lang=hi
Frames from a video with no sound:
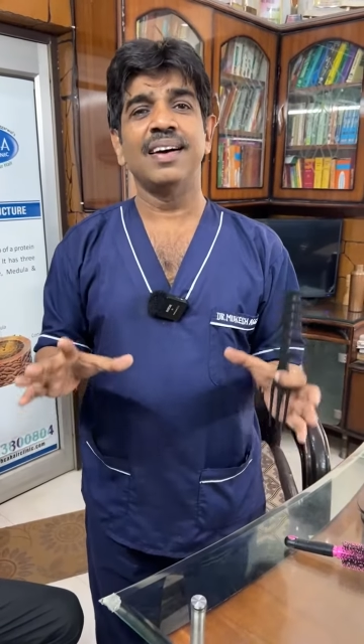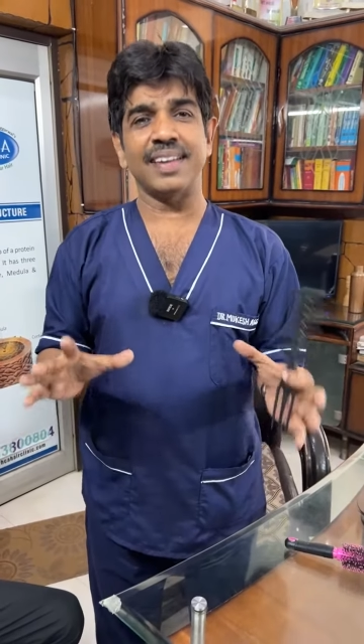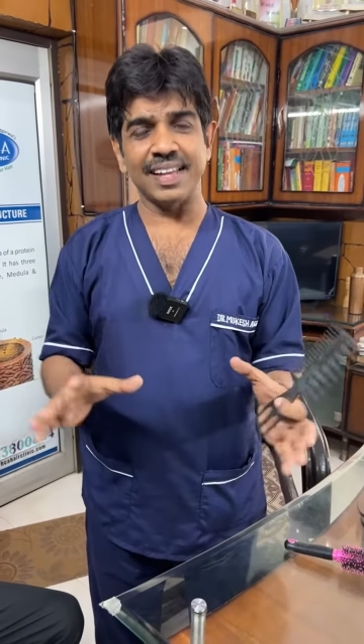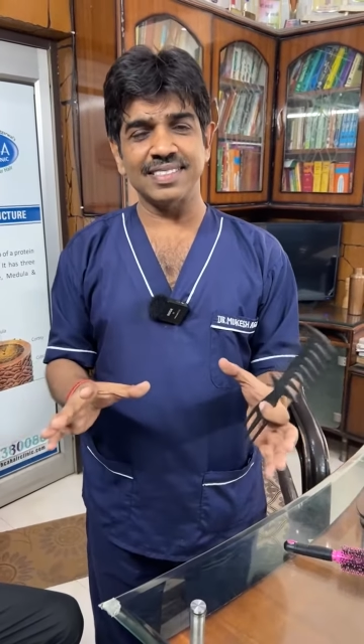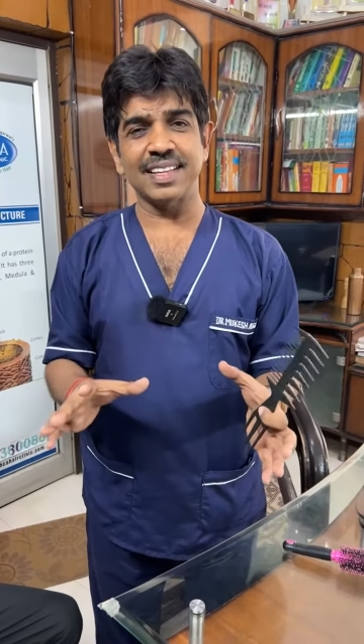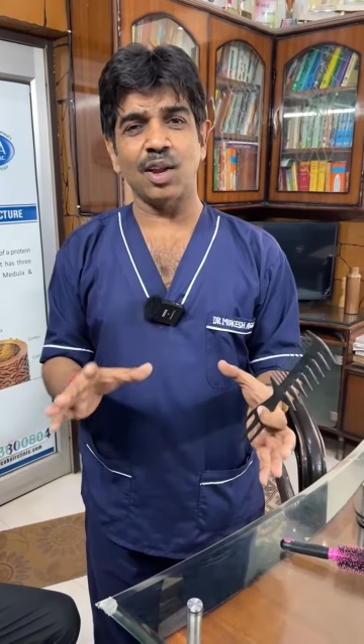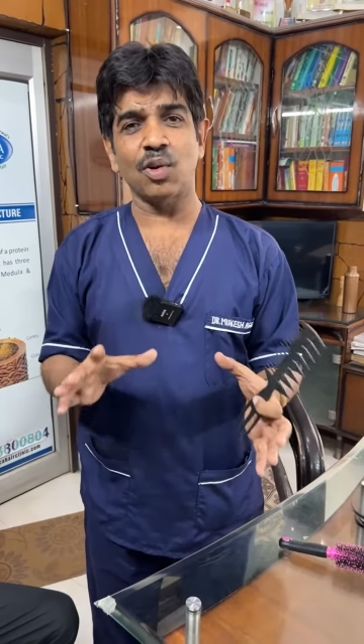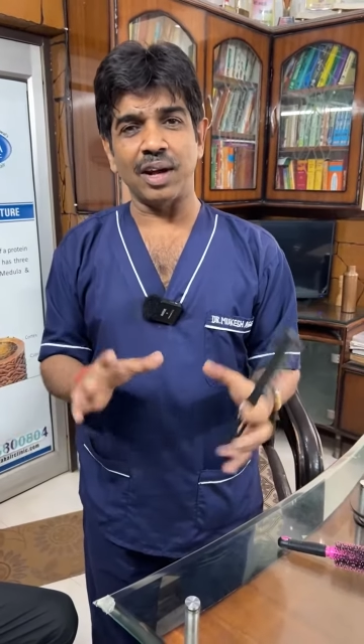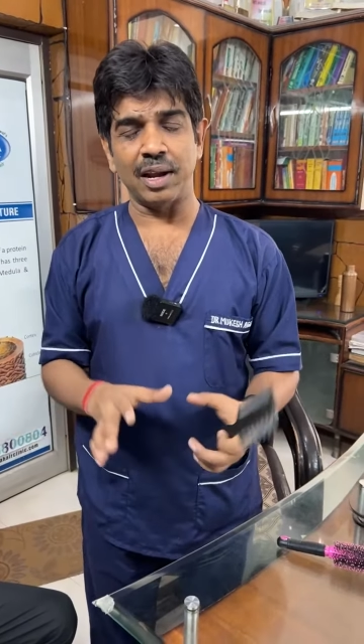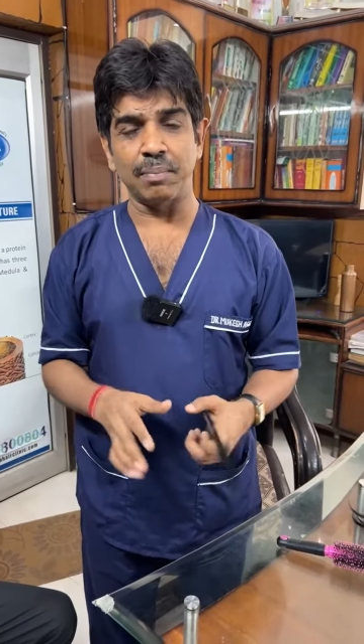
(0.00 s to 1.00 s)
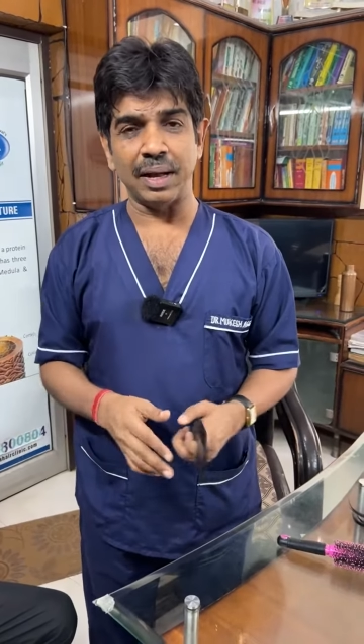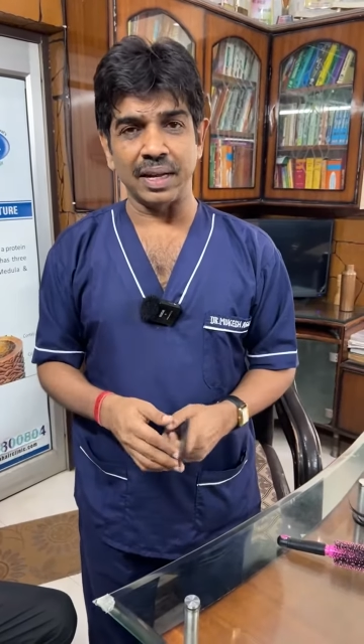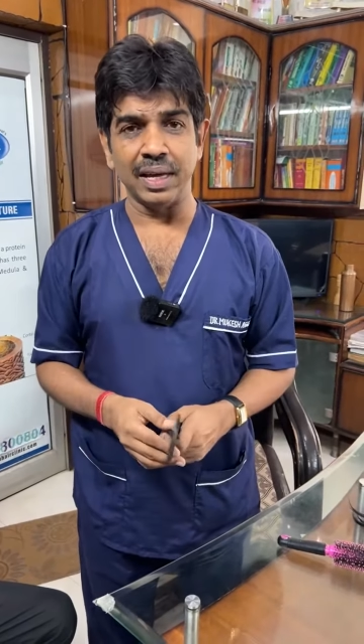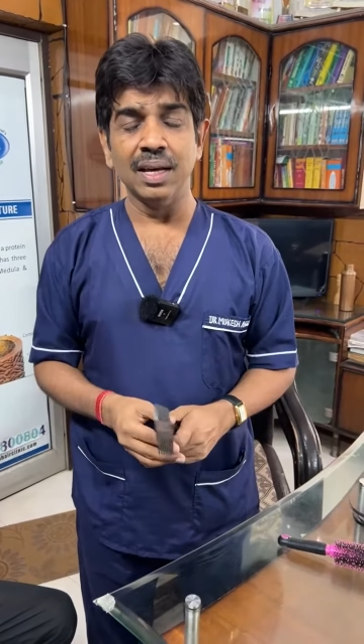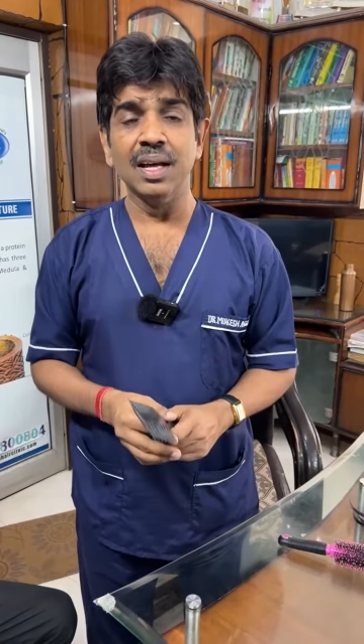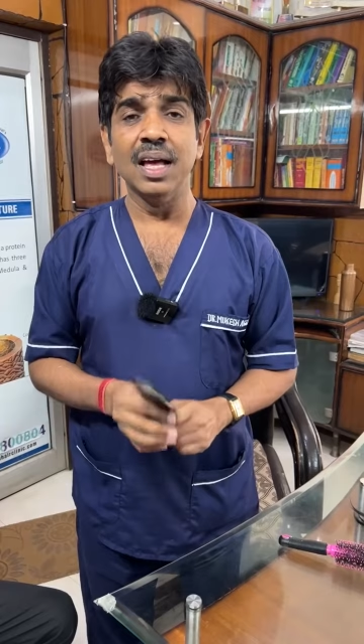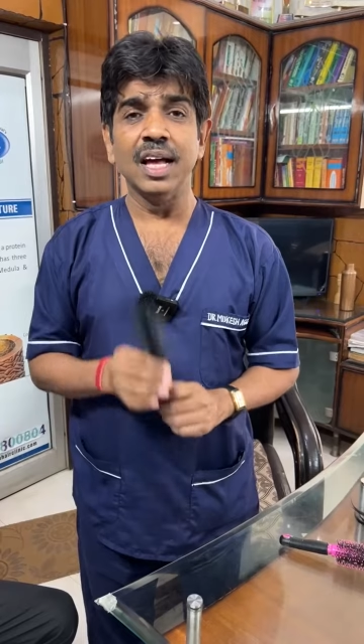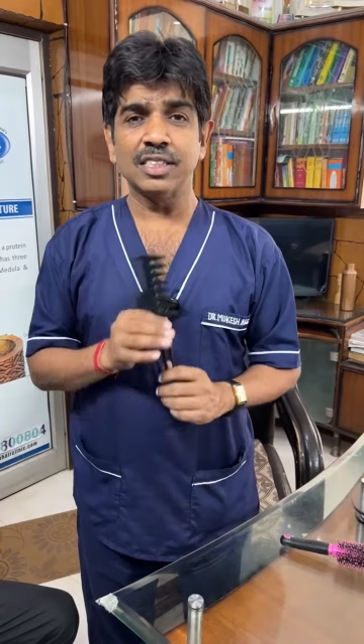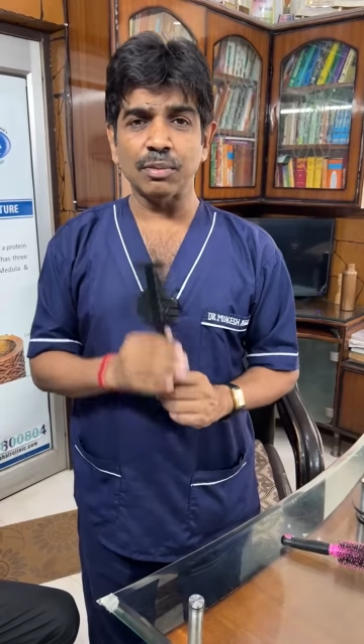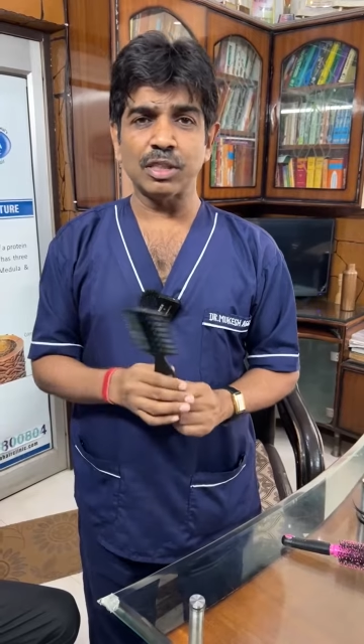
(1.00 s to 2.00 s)
जो मदर फादर से गुणसूत्र मिलते हैं
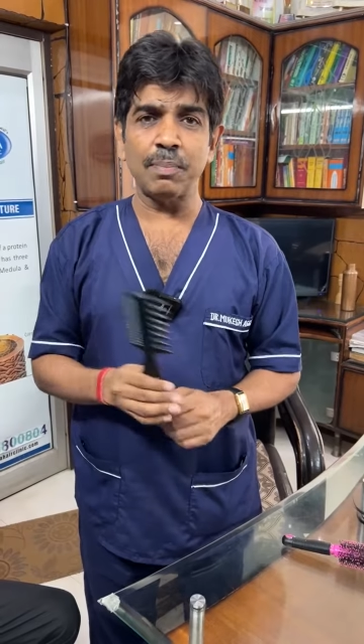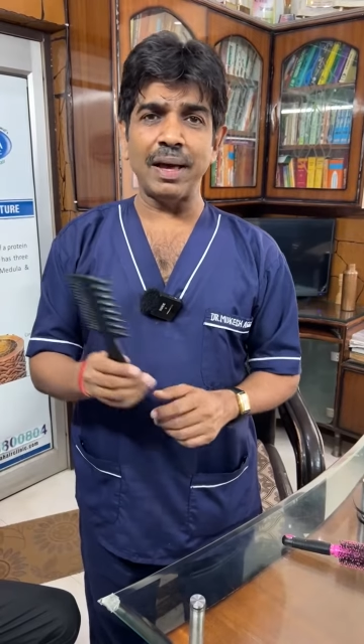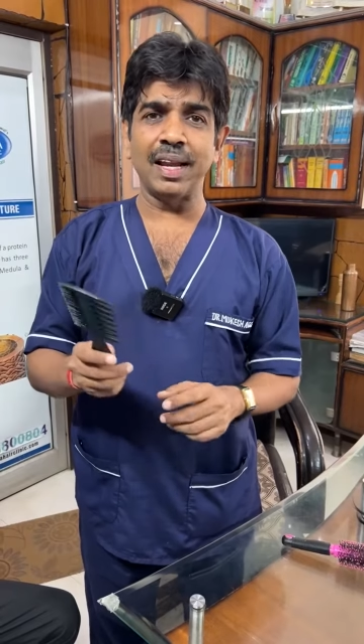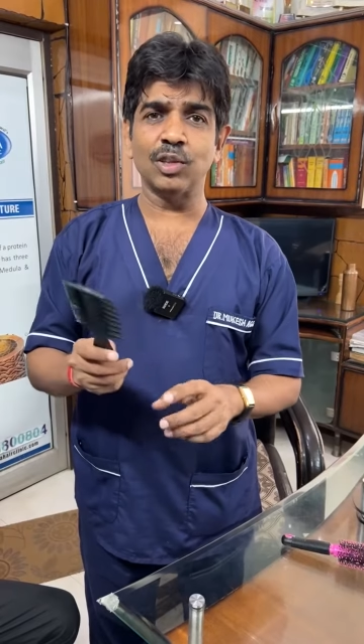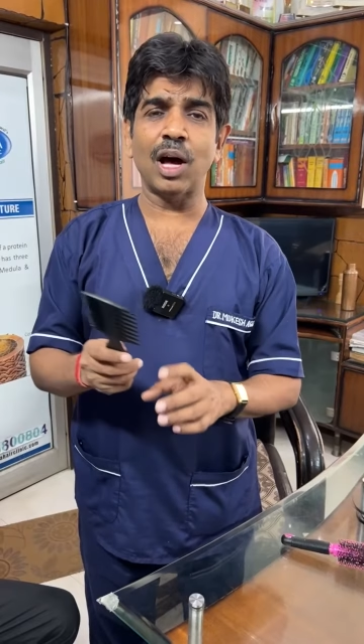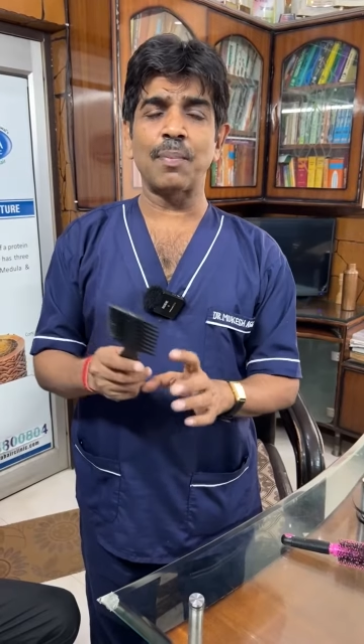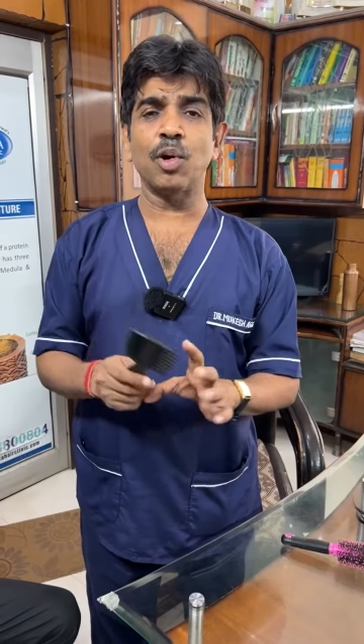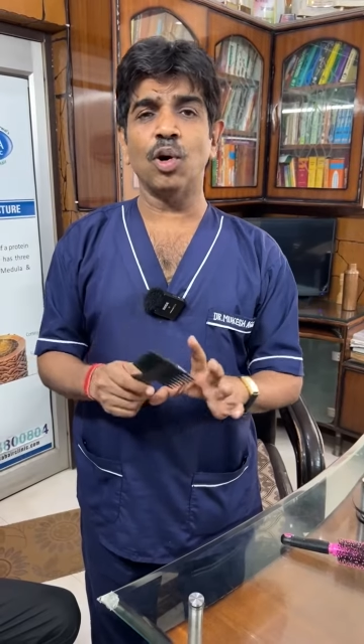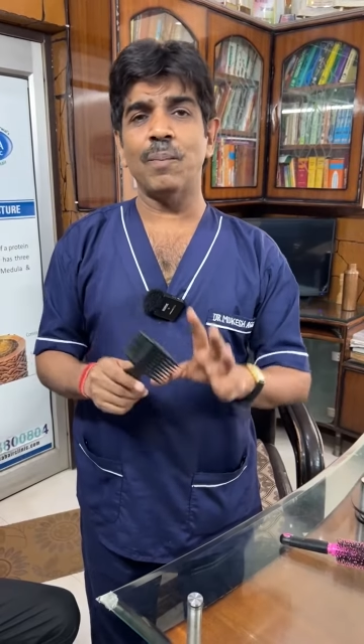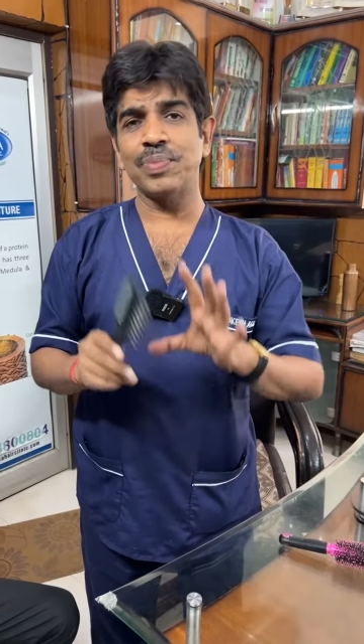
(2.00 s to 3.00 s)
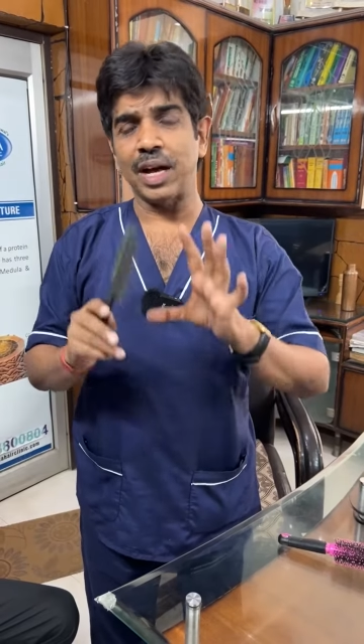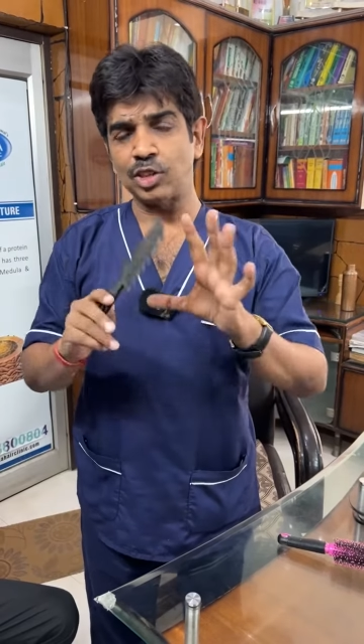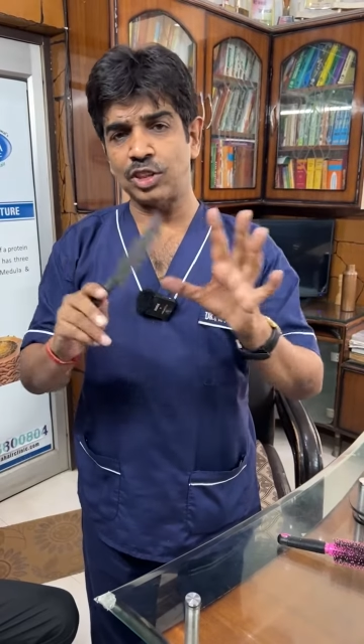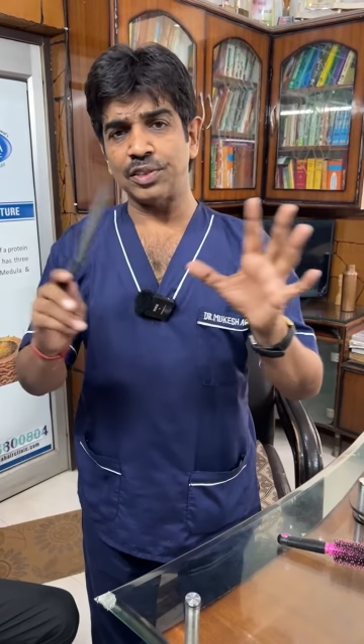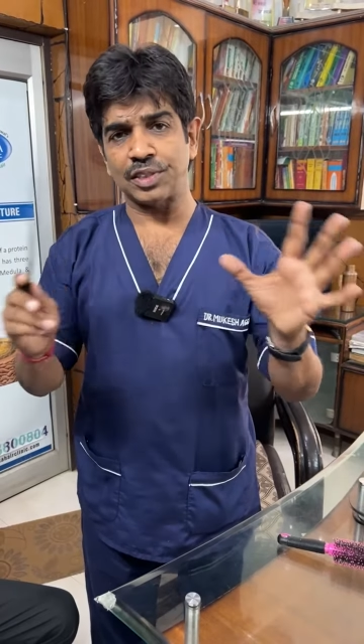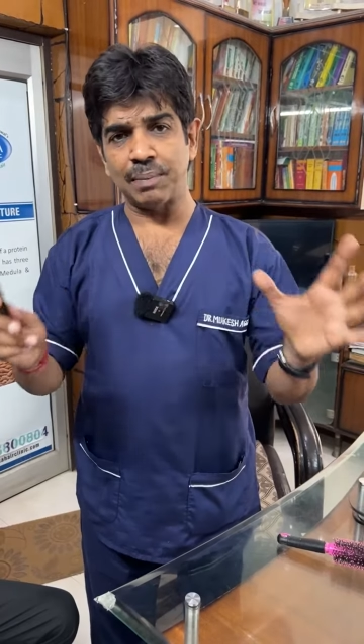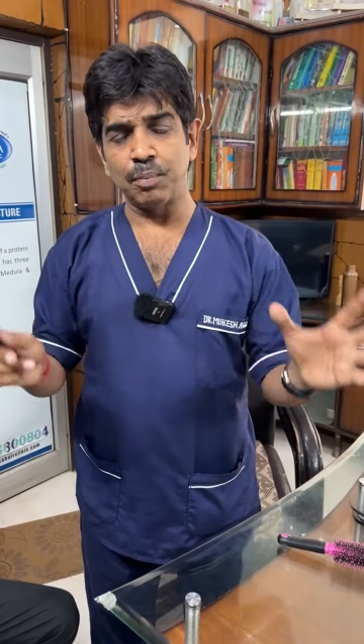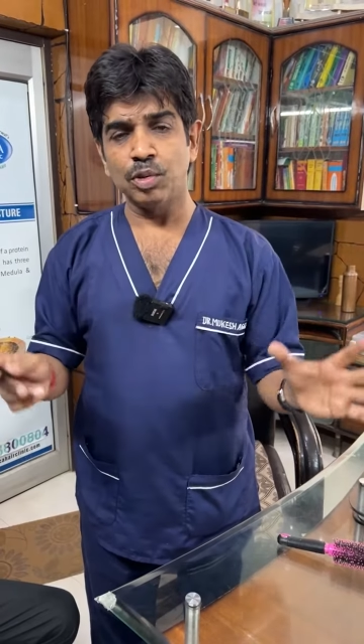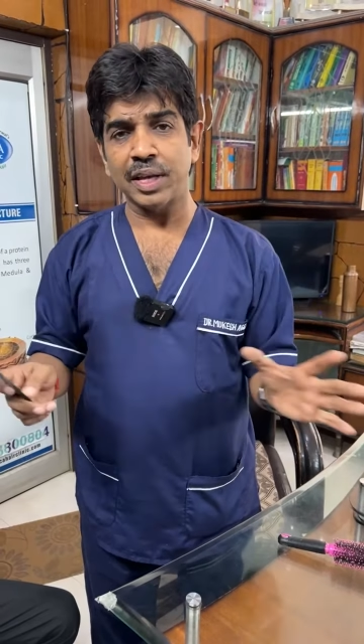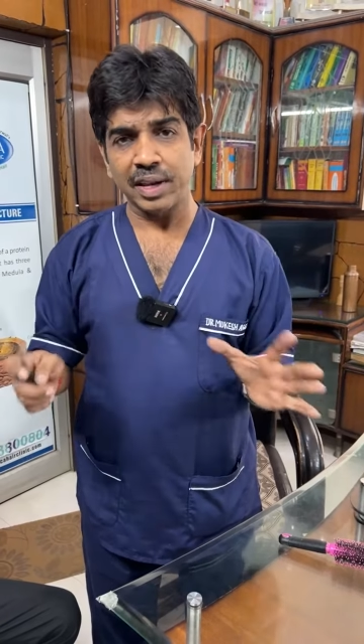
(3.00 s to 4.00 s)
दूसरा हमारी आदतें हैं रहन सहन
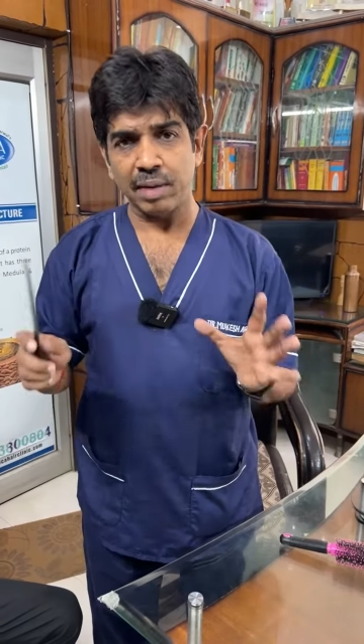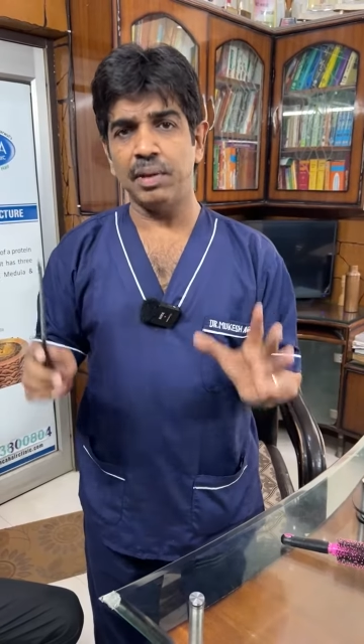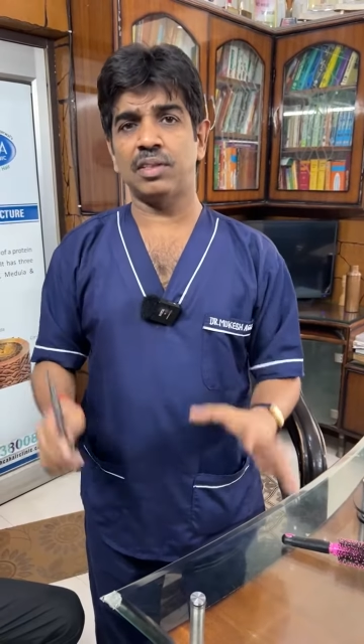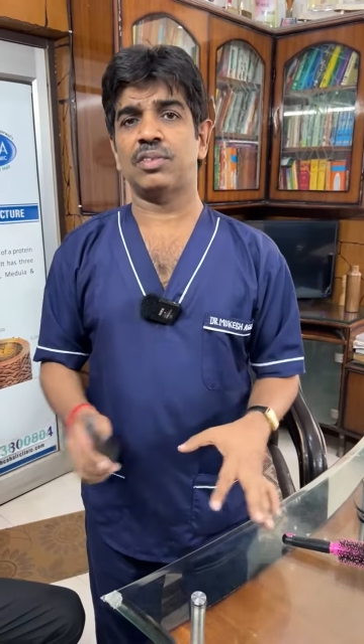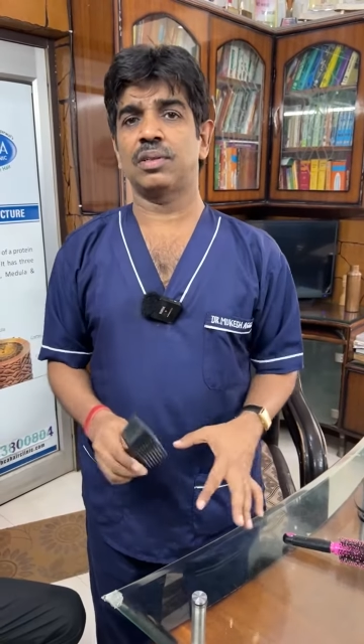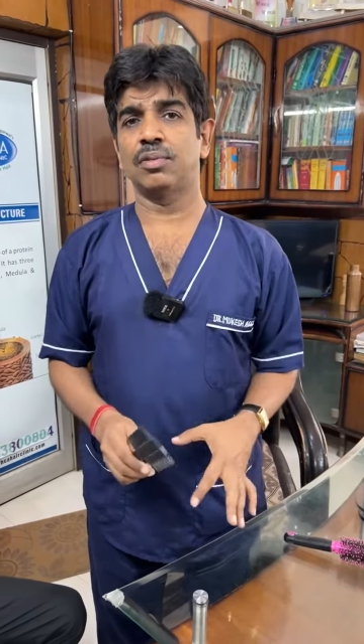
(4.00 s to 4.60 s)
और खान पान की